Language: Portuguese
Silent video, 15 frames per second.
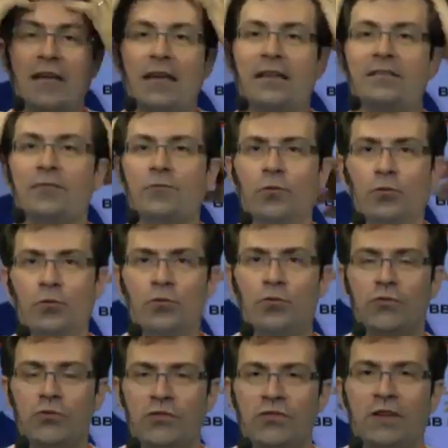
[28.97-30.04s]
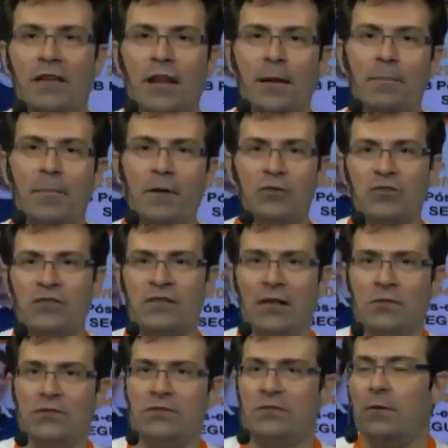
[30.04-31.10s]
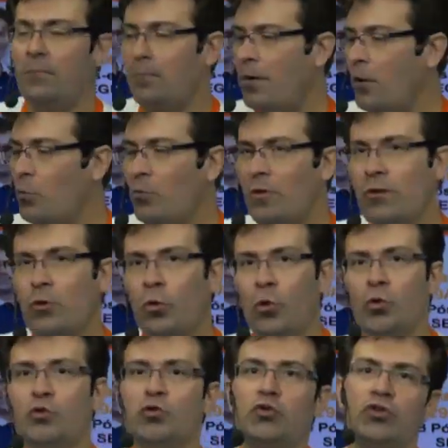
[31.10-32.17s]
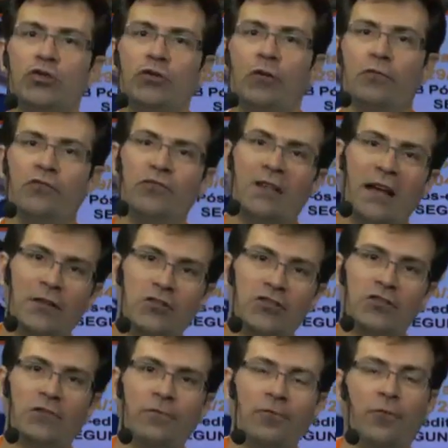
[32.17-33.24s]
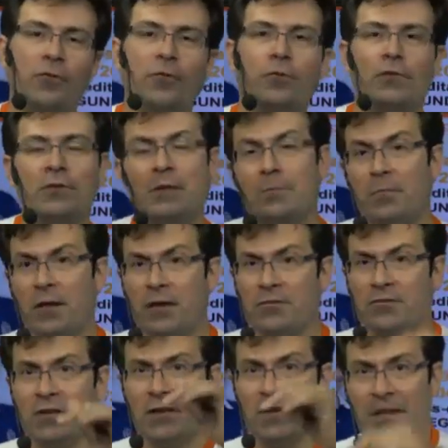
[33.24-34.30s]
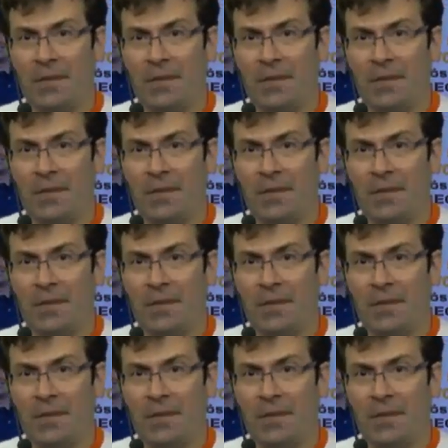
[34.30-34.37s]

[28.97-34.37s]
que esse concurso será para o Estado de São Paulo e outros que não, estados que não foram contemplados